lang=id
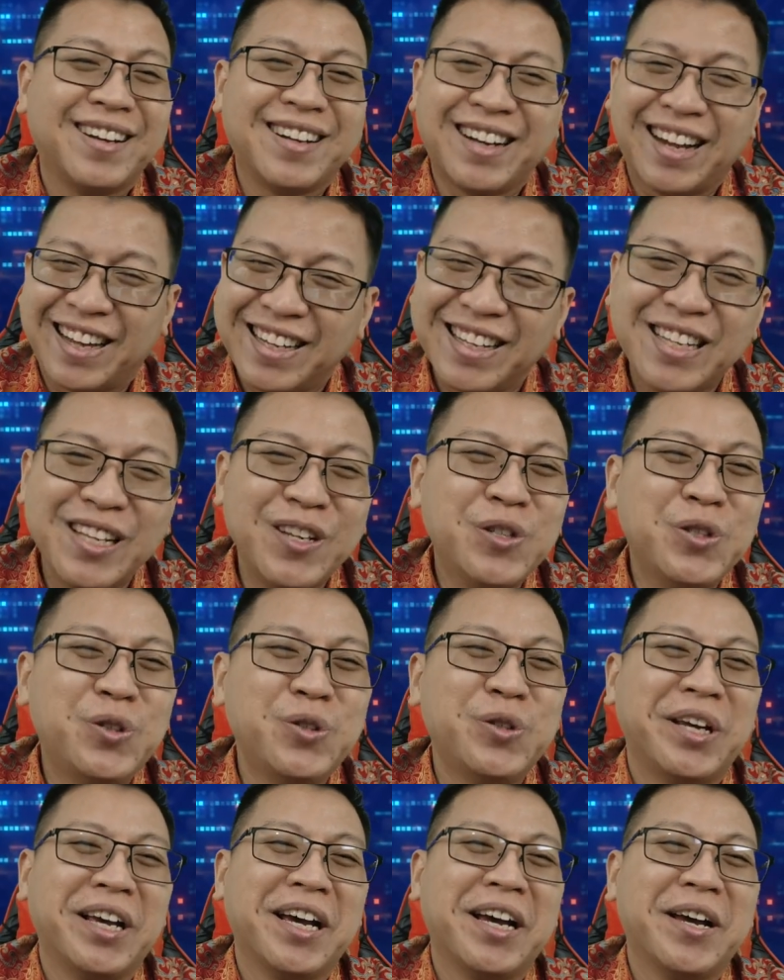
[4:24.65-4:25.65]
Nah ini
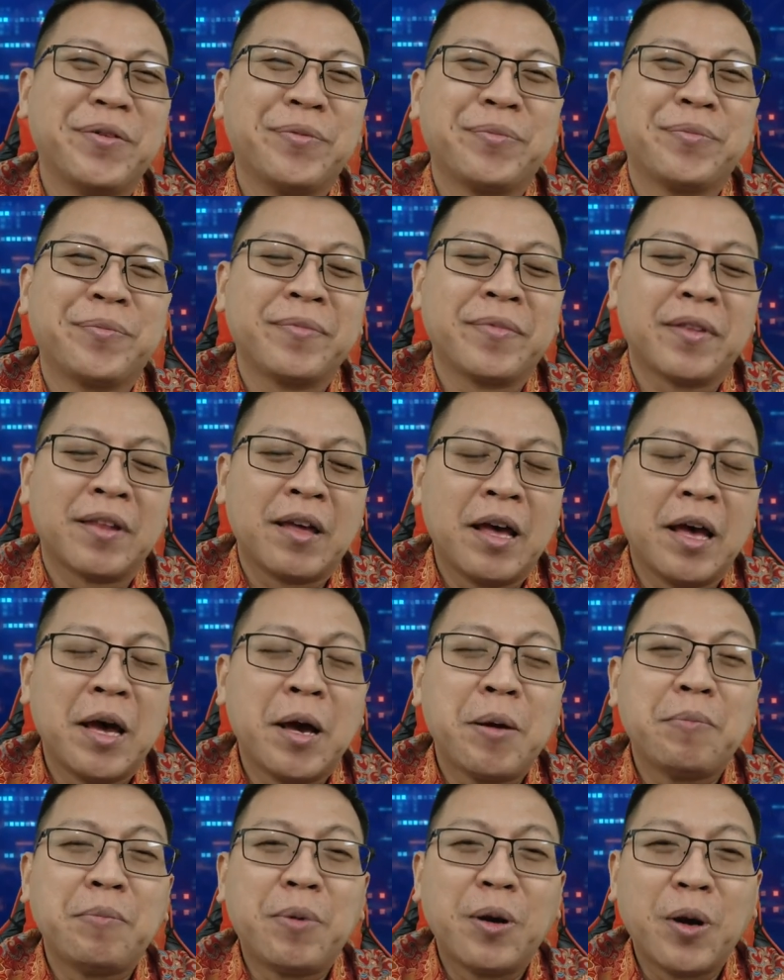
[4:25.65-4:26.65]
lucu ya,
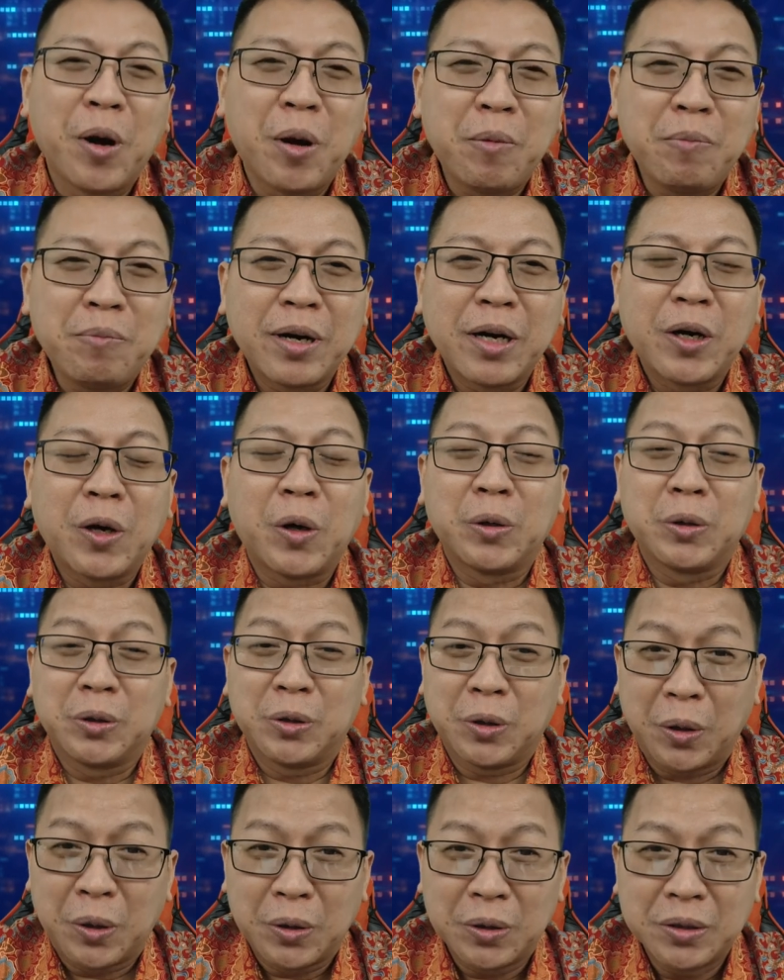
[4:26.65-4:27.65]
belum
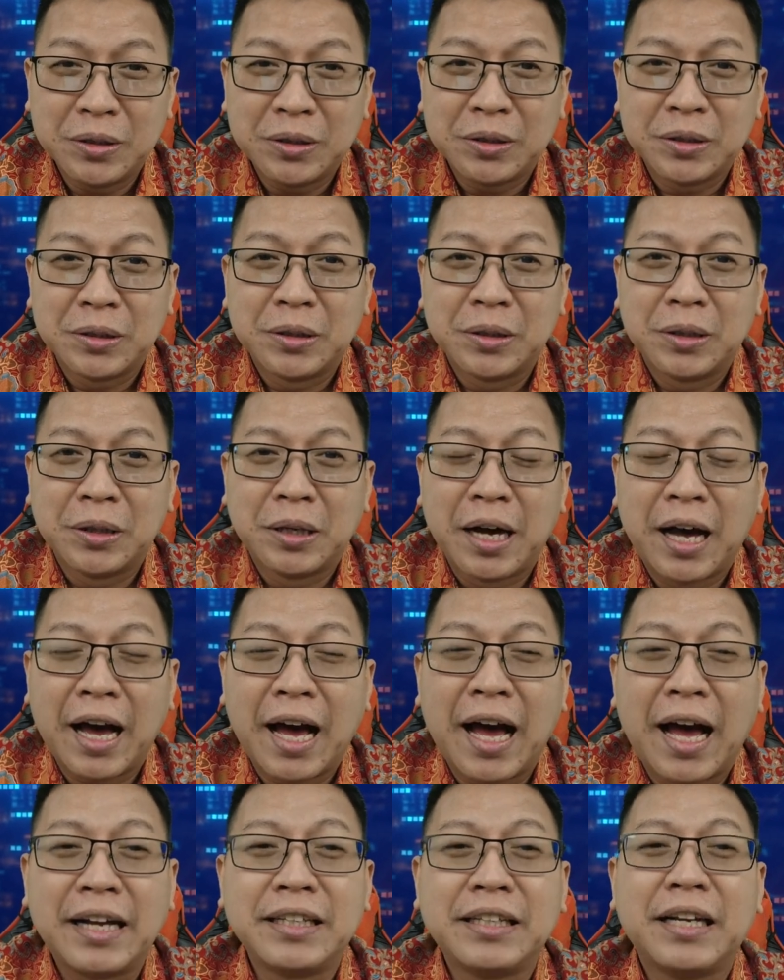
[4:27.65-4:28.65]
menonton,
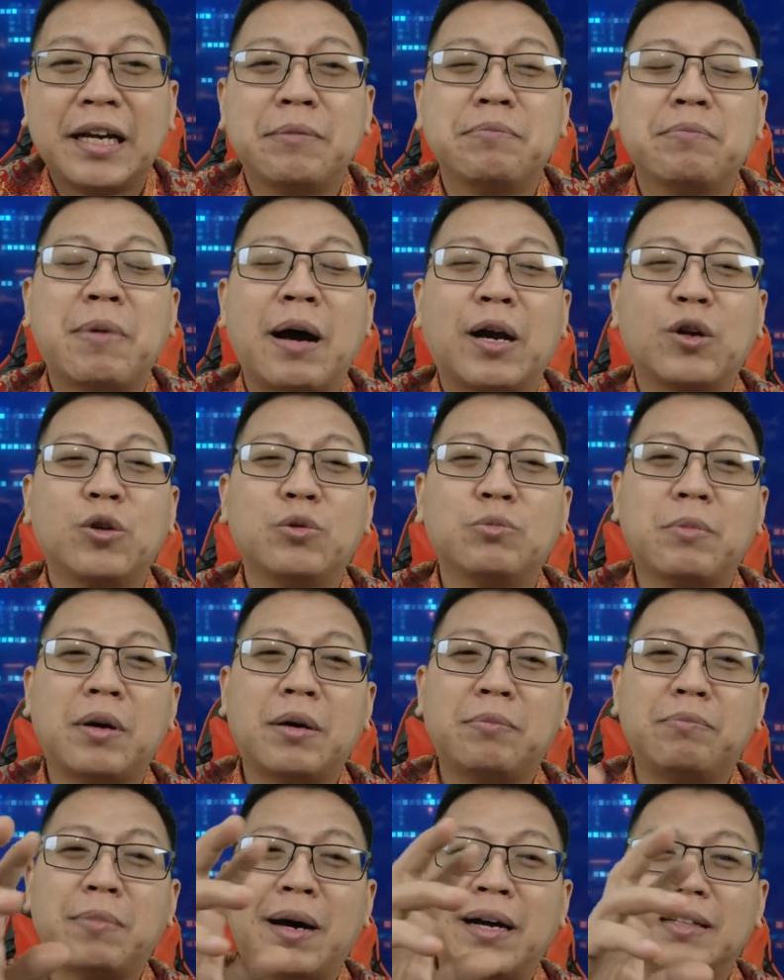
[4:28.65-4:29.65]
hanya baru
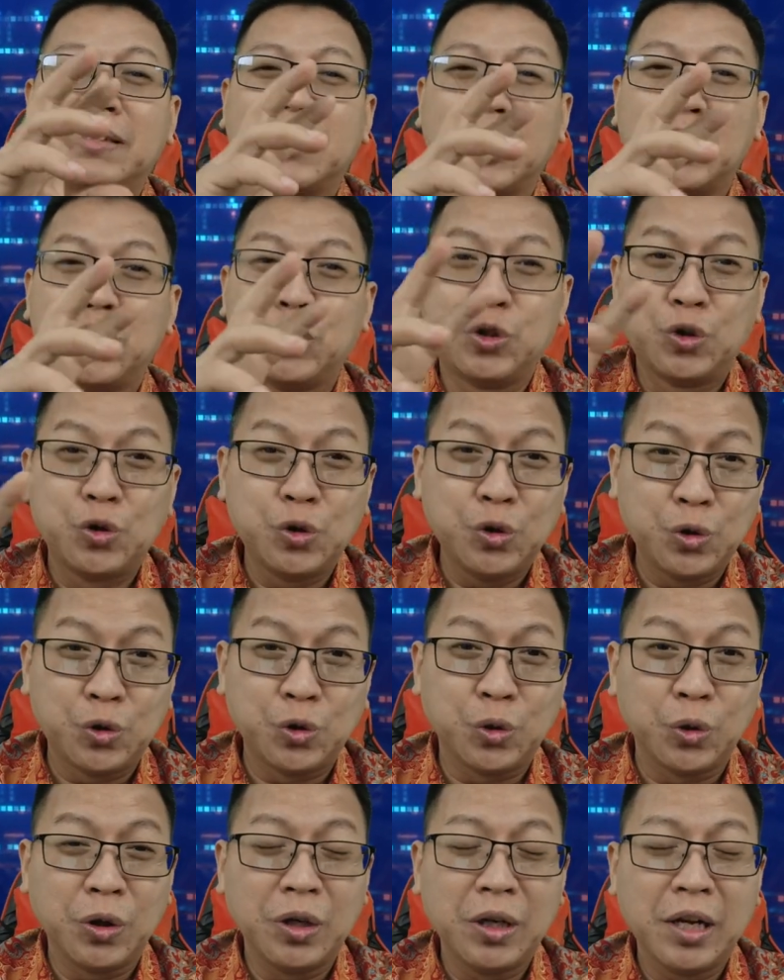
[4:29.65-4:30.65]
membaca
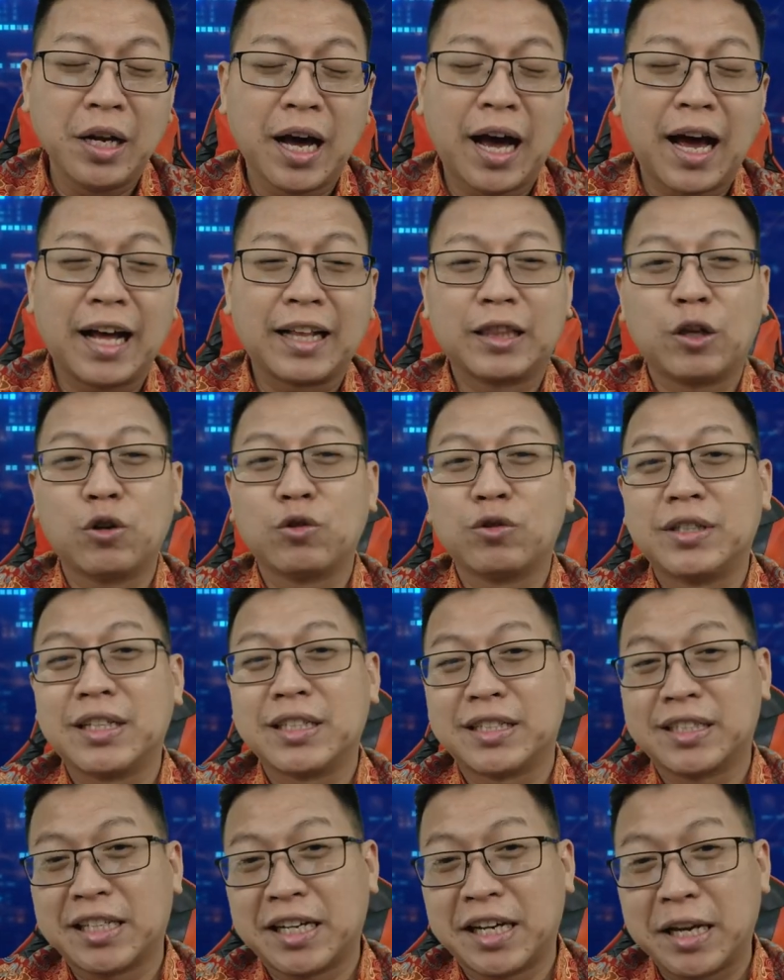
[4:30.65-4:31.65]
judul atau
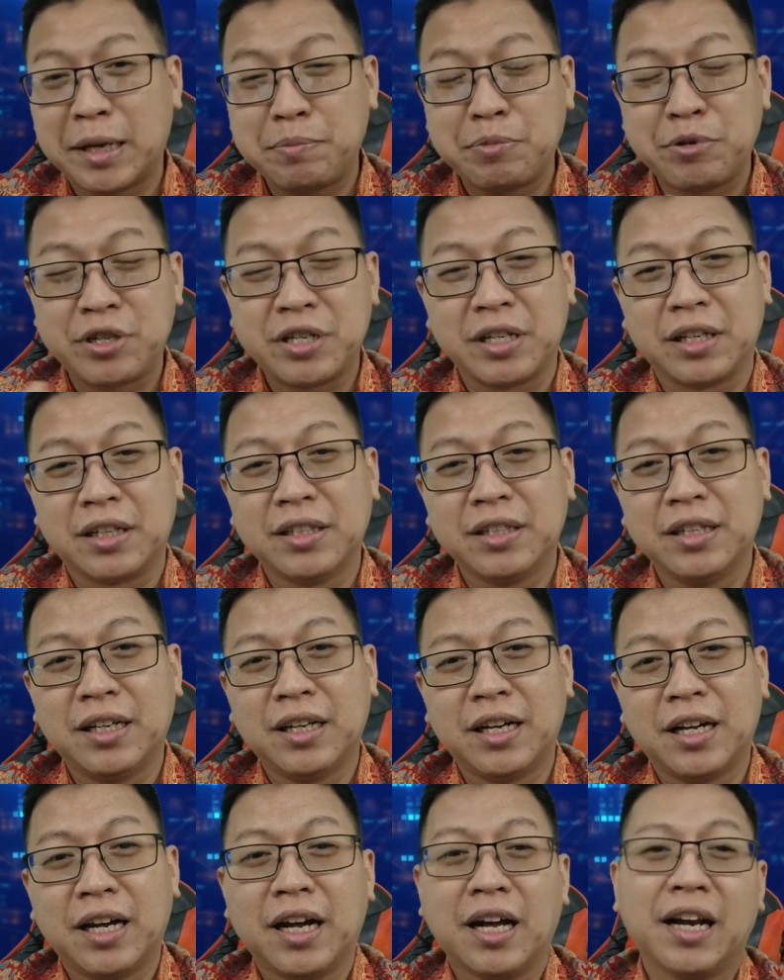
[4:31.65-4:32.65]
description,
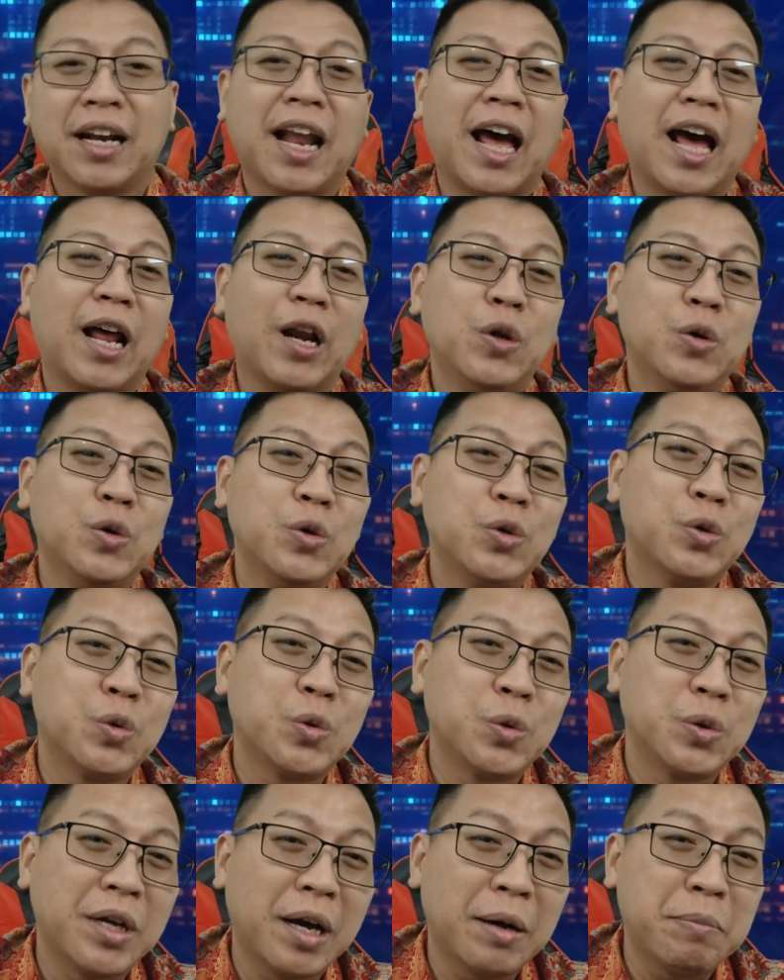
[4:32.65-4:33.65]
lalu
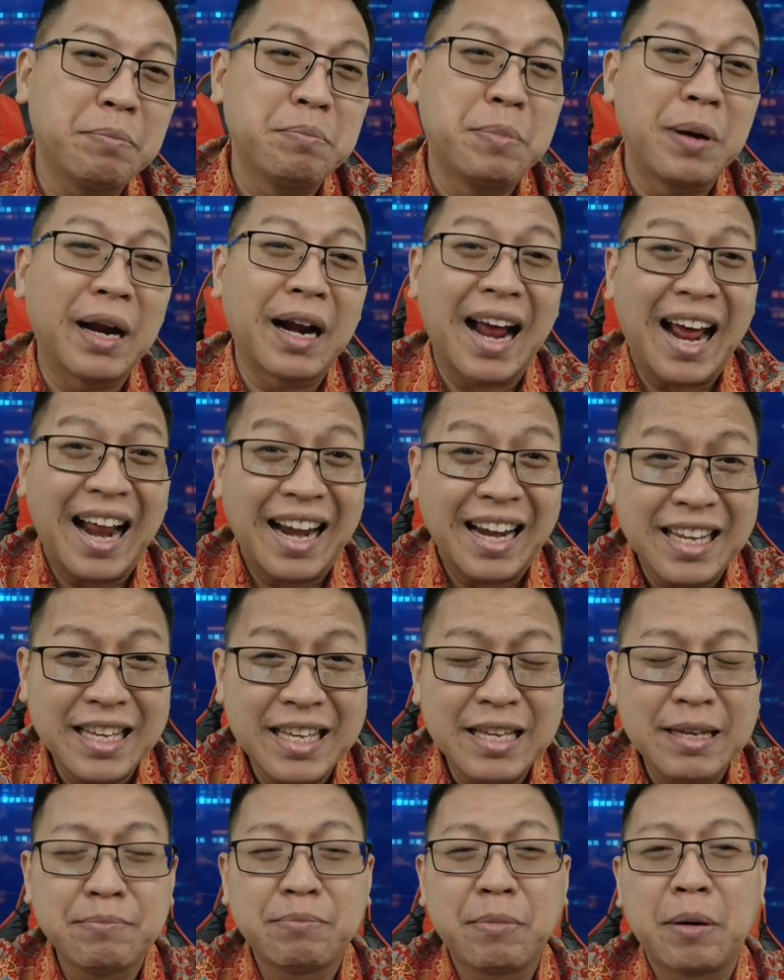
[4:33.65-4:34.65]
sudah
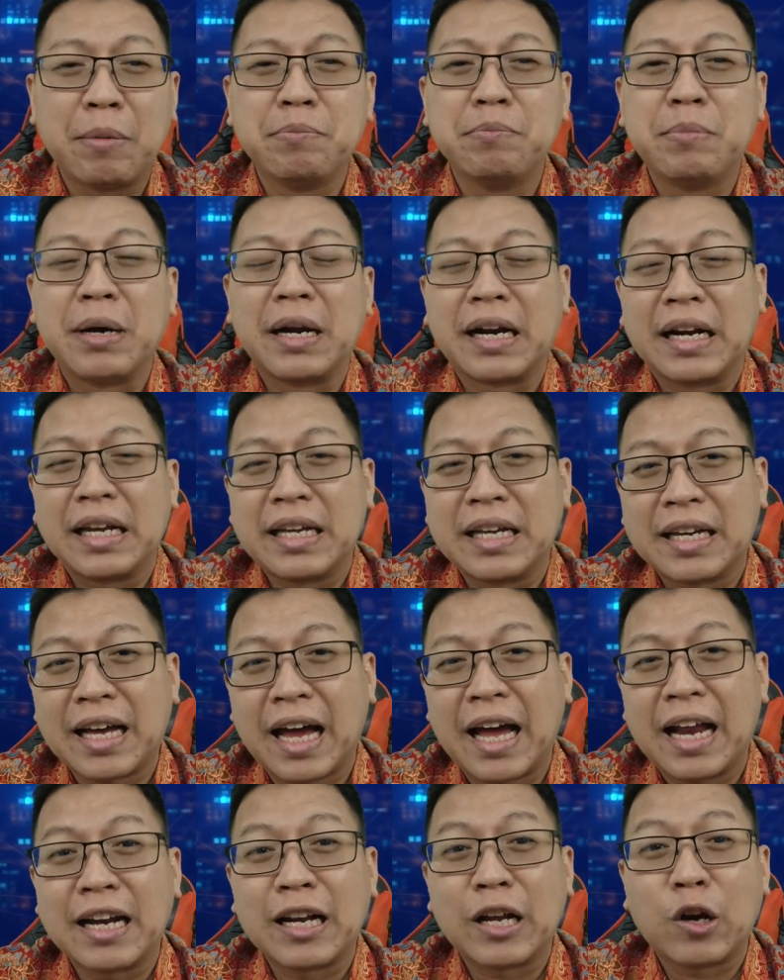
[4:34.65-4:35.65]
berani
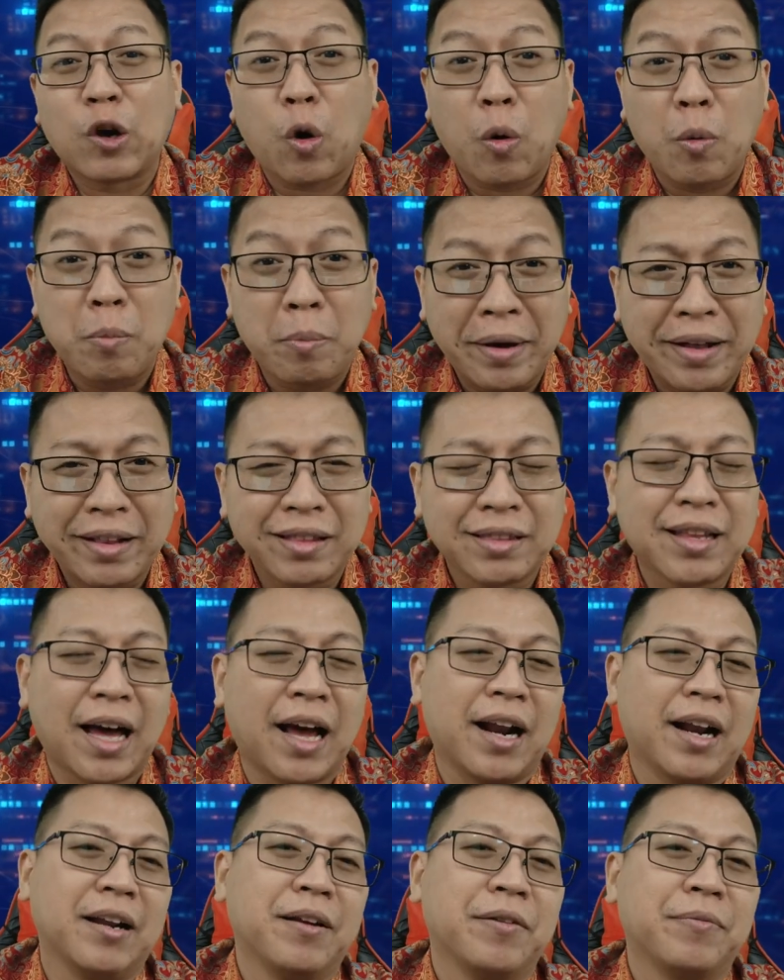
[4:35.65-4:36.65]
memberikan
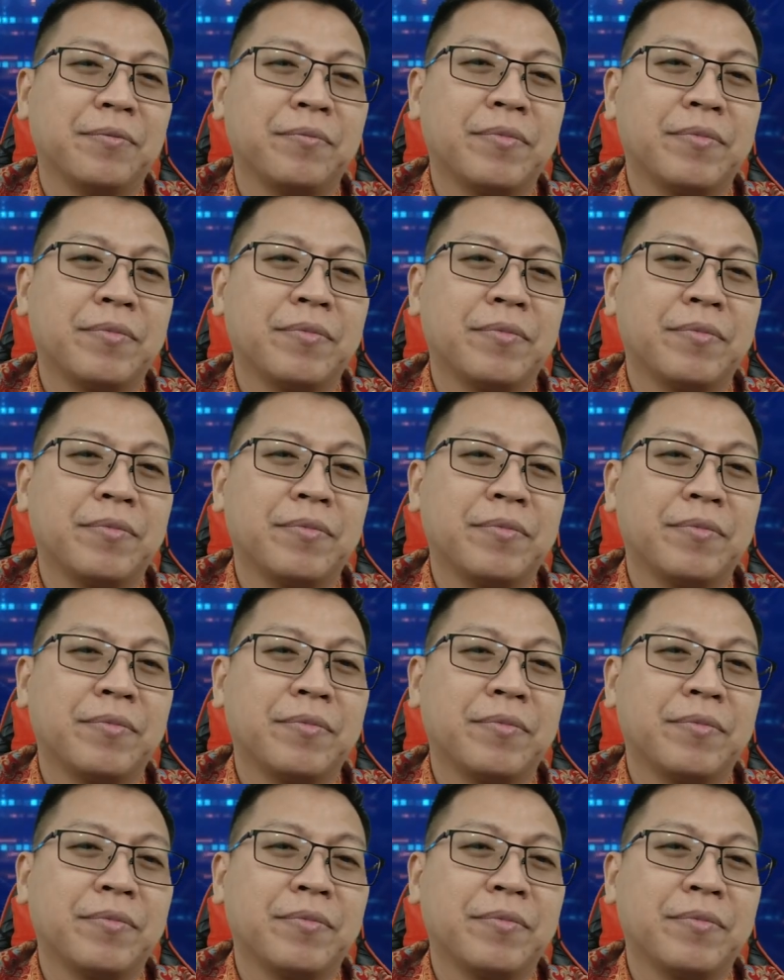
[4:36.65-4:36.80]
komentar